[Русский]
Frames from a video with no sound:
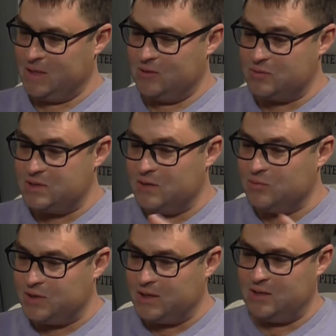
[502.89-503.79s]
То есть я
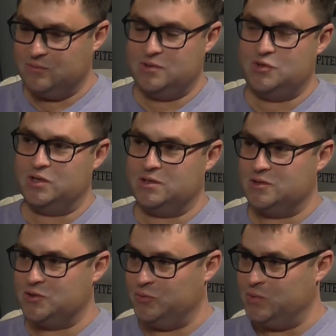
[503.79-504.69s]
вот таким вот сейчас
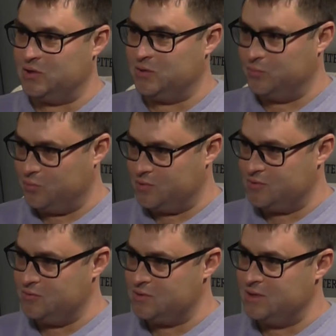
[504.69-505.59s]
инструментом
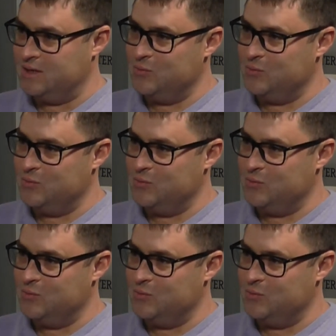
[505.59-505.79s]
пользуюсь,